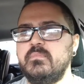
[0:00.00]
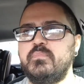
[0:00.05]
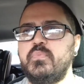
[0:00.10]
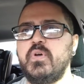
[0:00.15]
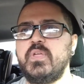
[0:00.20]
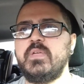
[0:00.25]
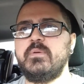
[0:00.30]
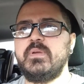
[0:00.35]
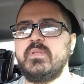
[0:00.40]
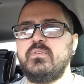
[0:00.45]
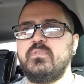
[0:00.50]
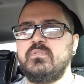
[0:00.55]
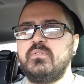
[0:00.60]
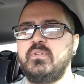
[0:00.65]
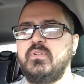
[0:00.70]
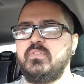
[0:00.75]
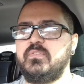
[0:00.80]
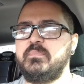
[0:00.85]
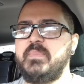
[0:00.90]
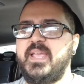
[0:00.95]
Puede ver uno
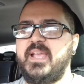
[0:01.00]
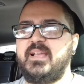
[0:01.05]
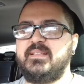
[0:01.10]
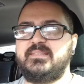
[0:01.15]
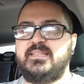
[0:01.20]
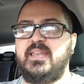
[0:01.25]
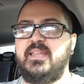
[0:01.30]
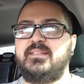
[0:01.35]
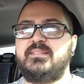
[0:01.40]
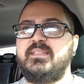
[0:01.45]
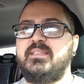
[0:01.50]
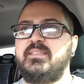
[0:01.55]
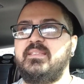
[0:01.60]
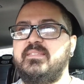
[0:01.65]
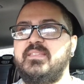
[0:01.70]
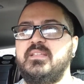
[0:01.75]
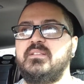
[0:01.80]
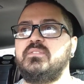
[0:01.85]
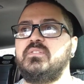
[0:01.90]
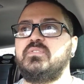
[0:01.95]
de los megatretas
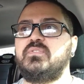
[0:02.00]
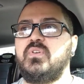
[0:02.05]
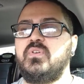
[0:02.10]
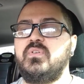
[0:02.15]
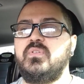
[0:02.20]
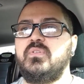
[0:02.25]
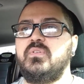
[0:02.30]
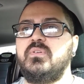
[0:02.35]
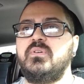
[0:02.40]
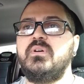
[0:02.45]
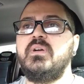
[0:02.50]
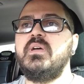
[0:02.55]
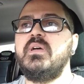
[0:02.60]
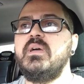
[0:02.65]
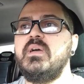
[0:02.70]
haciendo todo.